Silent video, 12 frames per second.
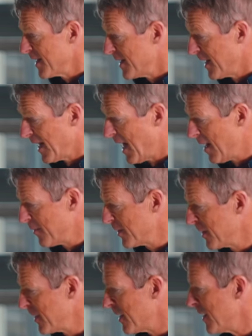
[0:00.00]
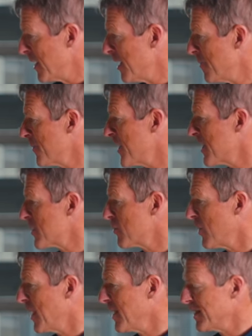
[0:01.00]
Der Rahmen ähm, des
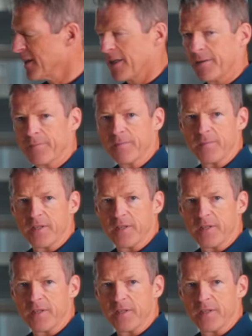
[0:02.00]
Grinder